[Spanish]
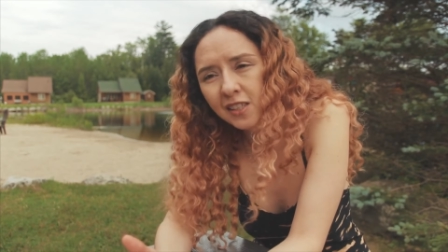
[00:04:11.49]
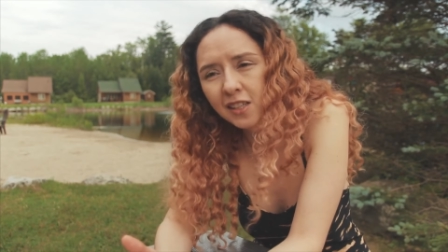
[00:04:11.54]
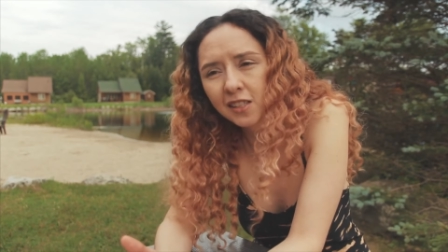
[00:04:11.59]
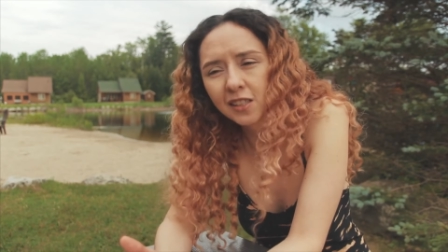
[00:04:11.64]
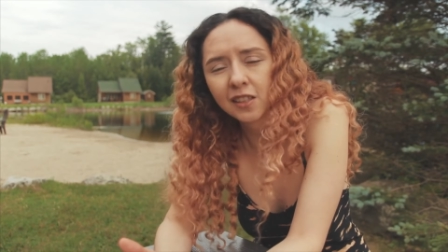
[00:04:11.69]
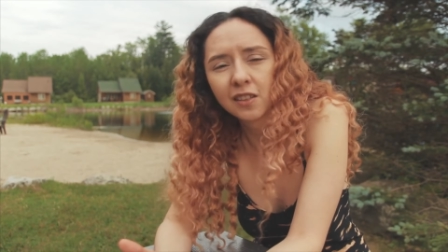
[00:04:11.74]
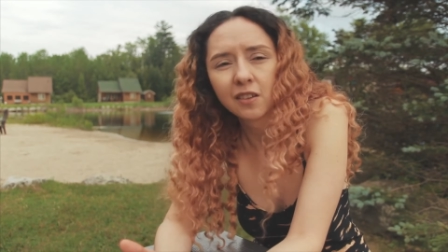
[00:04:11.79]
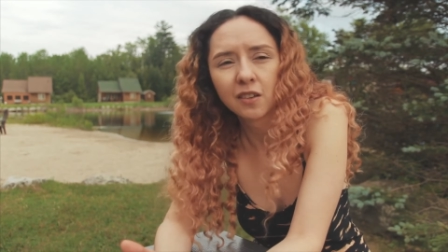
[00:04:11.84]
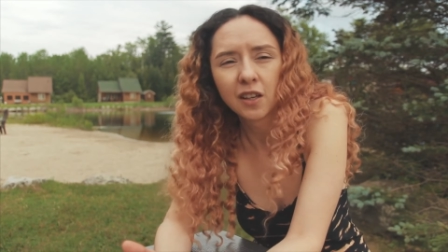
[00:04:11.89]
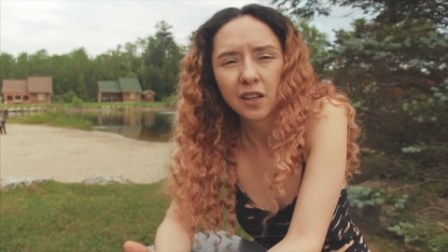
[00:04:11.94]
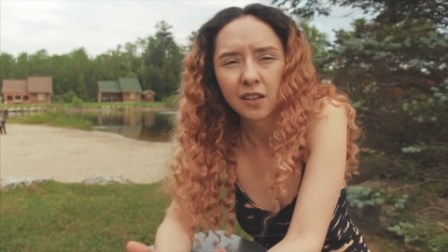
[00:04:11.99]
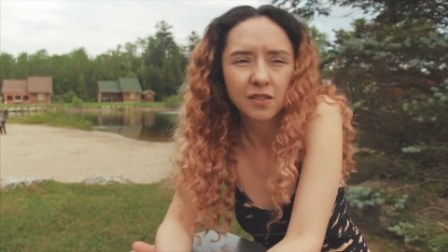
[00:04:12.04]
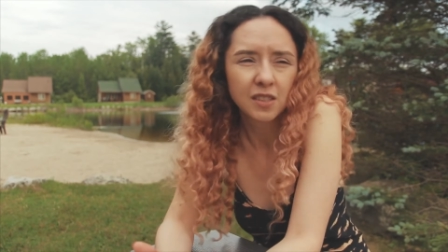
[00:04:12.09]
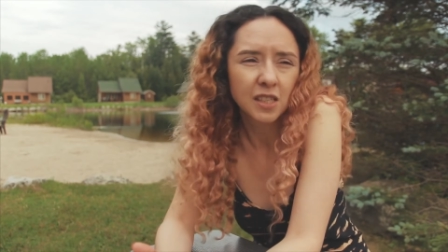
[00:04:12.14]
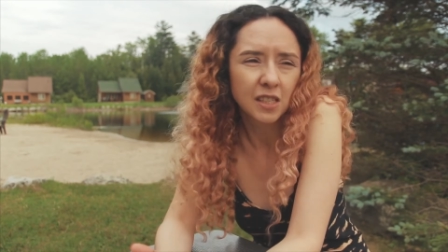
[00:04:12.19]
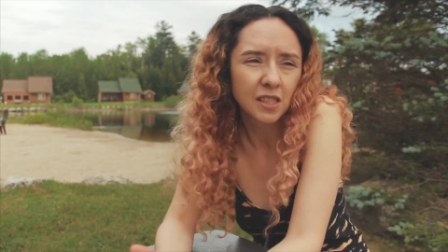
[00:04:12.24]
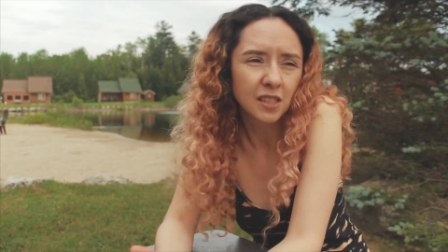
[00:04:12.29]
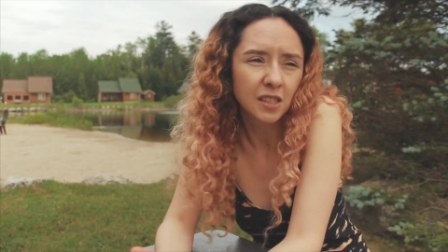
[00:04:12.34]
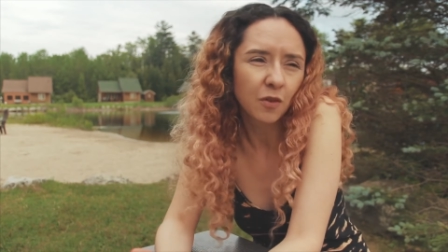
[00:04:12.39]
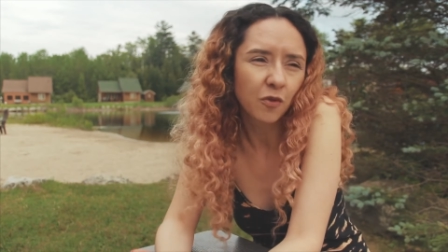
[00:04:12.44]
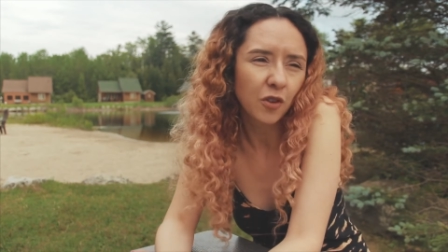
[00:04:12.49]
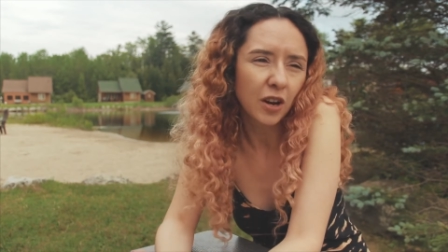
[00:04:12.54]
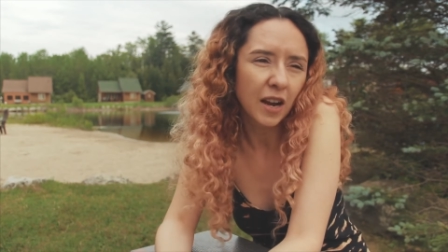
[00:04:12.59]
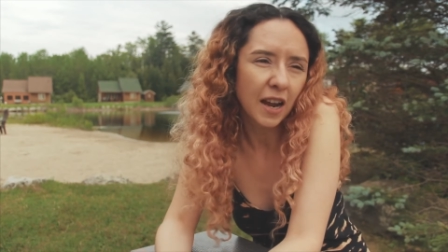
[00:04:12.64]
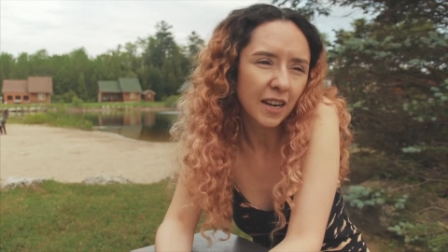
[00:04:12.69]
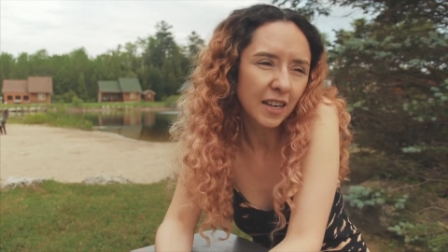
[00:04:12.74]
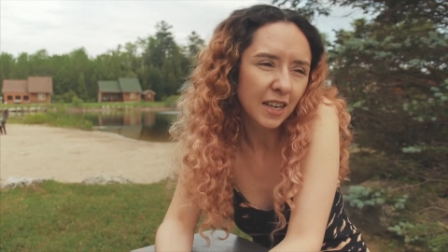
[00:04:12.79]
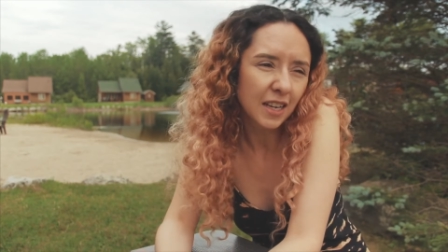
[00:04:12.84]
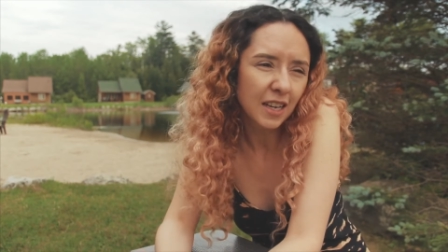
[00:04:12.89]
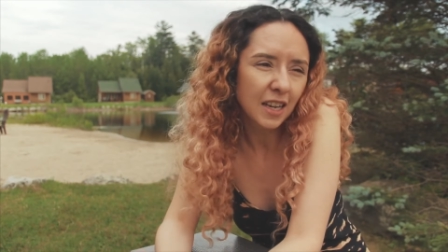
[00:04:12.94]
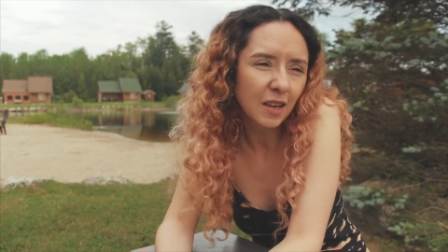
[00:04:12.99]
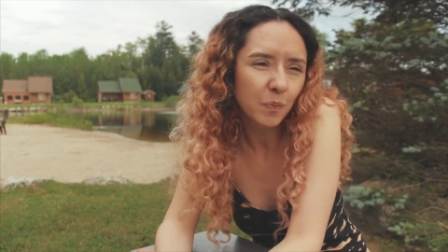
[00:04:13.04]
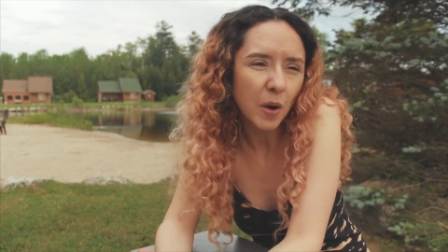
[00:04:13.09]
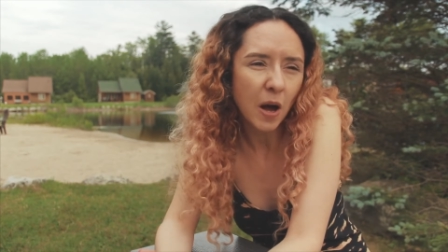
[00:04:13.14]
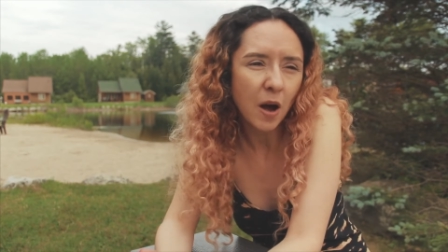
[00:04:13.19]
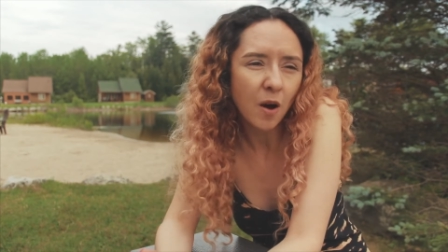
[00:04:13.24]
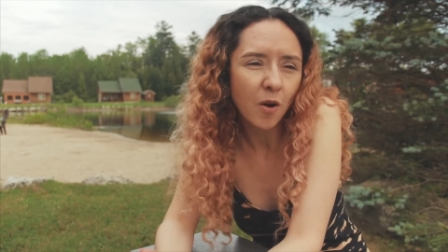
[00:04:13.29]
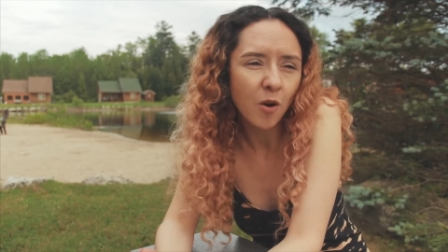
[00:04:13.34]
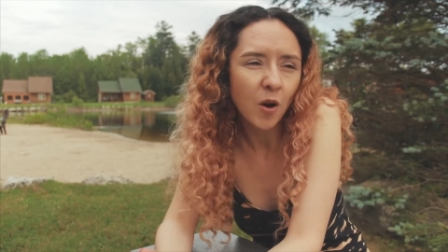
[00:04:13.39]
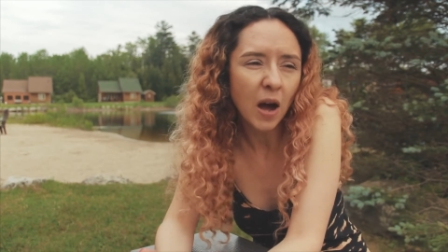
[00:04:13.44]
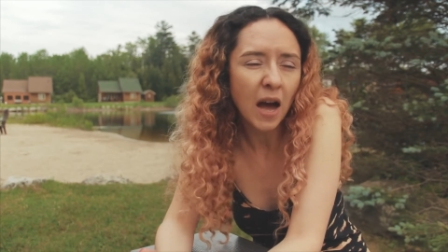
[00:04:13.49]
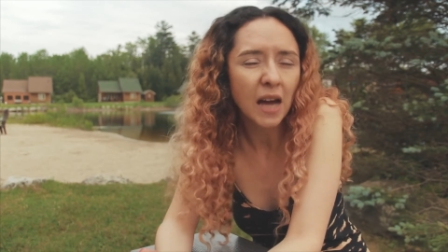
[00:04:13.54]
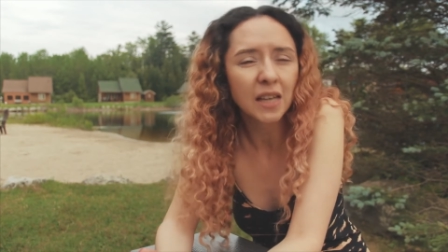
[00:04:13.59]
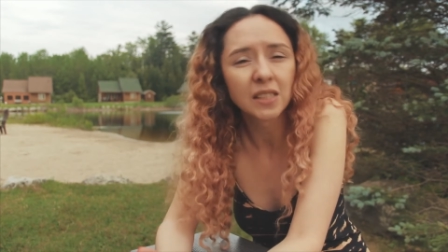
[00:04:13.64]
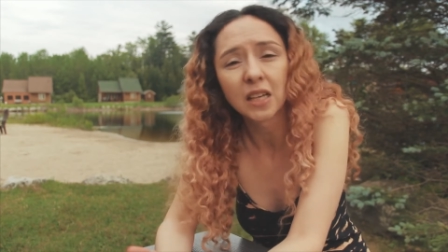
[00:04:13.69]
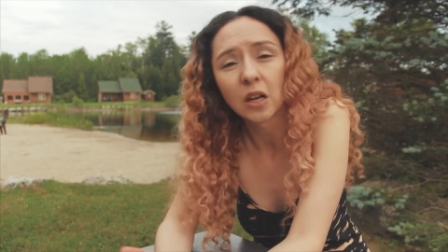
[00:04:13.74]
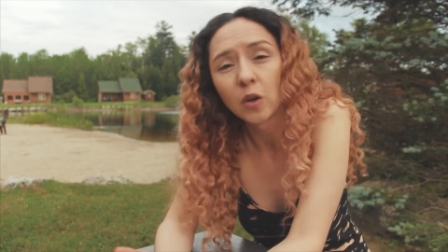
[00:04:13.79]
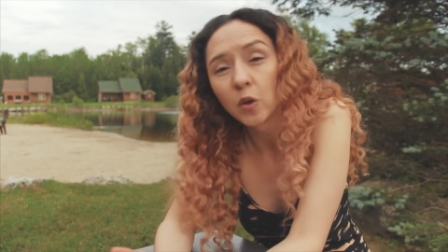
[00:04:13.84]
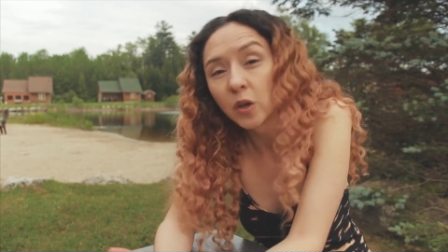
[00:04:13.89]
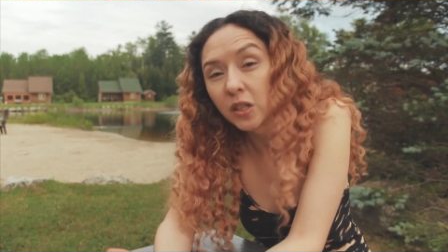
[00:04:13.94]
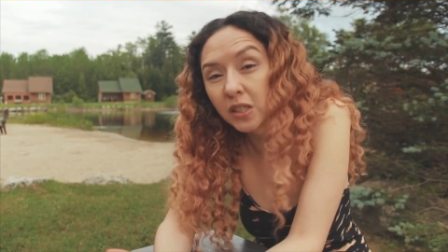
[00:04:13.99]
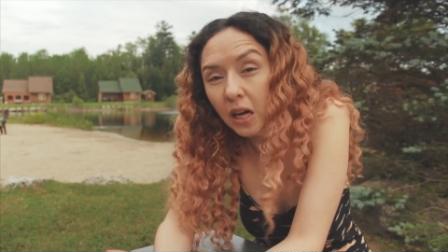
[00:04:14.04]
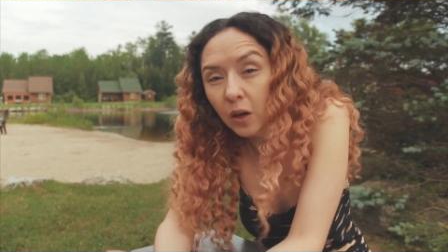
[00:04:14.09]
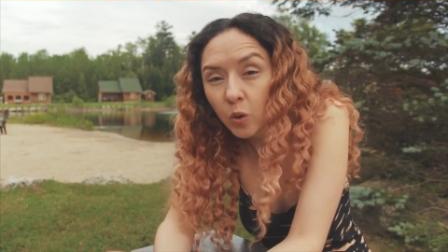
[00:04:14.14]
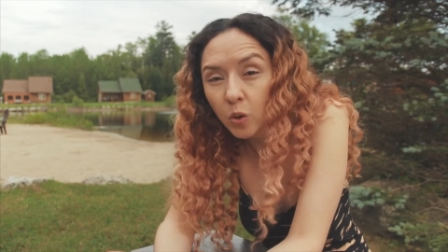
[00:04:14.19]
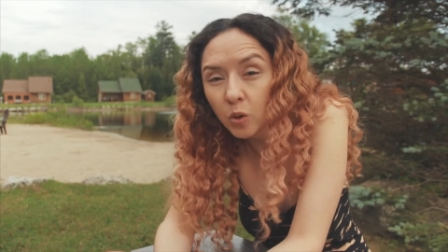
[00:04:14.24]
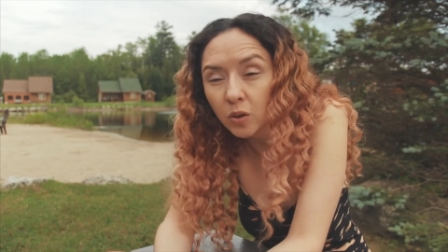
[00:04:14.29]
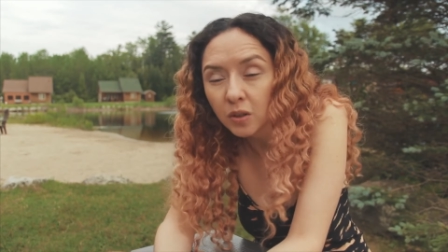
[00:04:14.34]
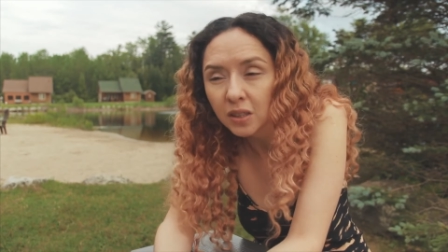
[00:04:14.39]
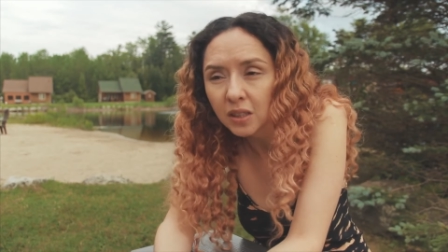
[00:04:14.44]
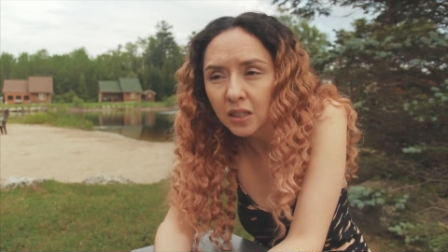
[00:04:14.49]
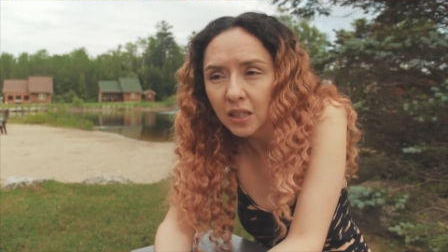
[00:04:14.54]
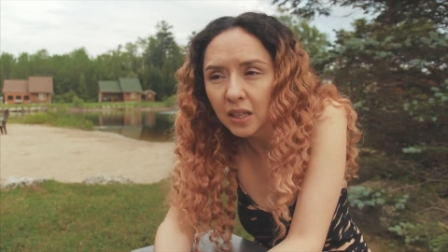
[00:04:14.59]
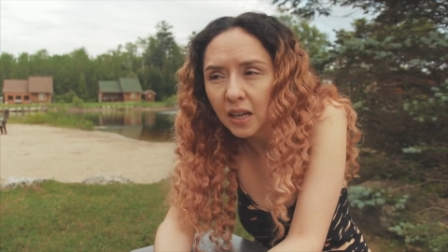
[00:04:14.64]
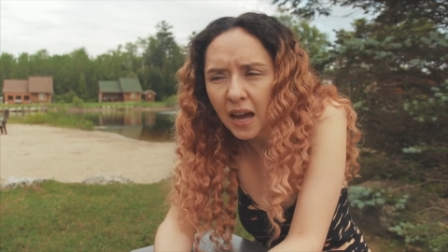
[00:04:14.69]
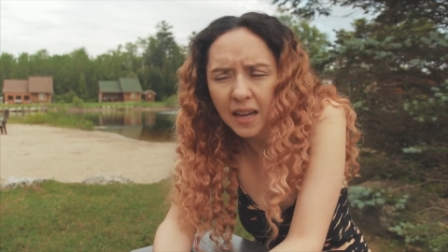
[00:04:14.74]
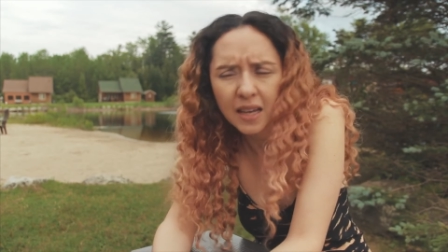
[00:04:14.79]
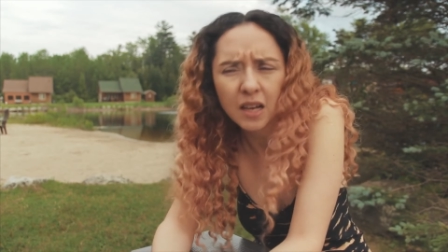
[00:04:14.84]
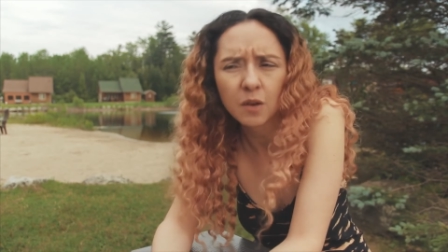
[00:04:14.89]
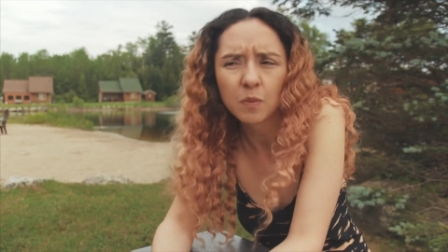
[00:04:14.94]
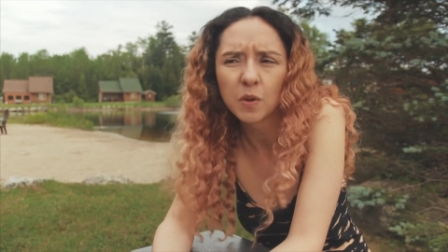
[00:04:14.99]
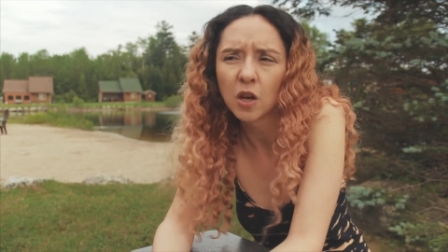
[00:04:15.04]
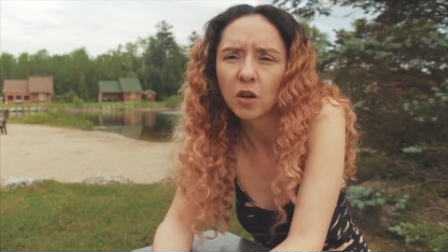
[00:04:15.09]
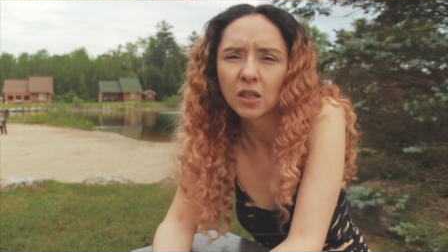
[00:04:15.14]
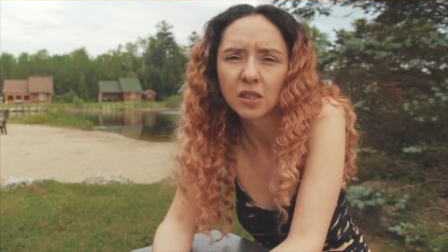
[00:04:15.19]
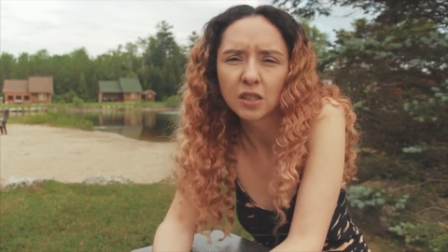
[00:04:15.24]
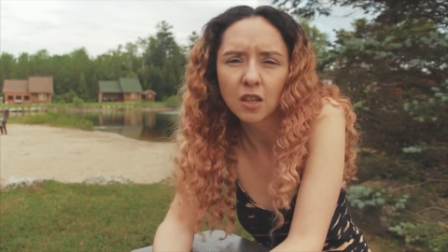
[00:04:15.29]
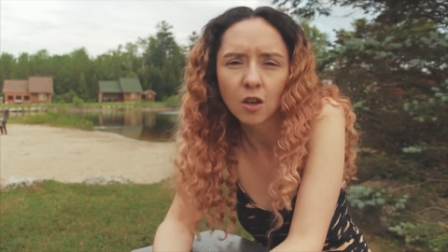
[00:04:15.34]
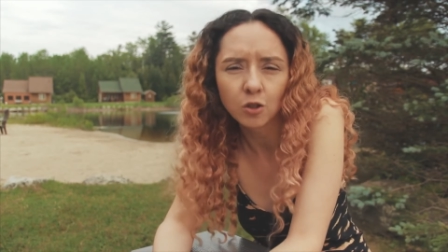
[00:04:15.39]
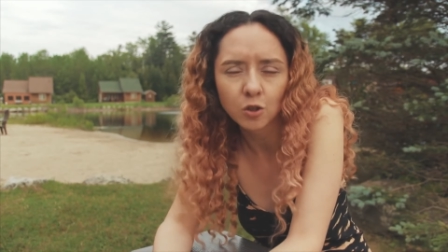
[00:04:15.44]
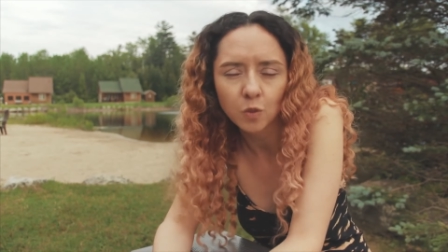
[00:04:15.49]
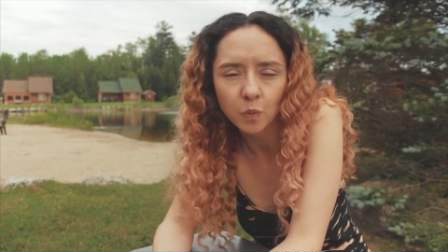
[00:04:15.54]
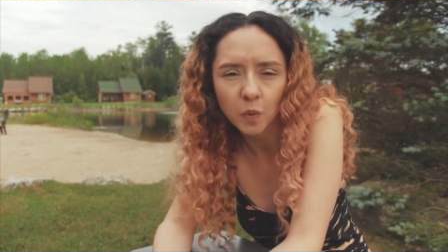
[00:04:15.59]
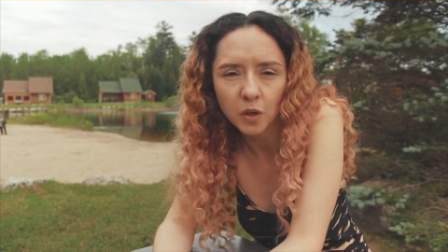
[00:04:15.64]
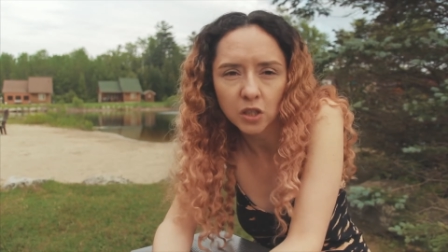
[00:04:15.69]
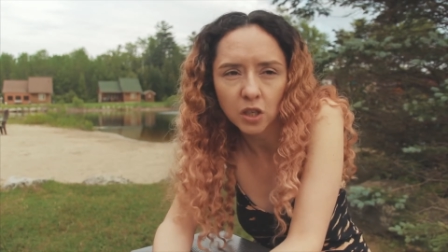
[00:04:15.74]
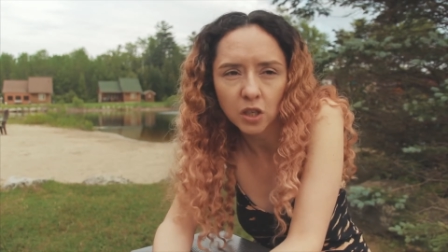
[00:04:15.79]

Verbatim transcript: Ya se te, ya se te fue la gripa, o ay, saludes a Gusti, ay, el video les quedó súper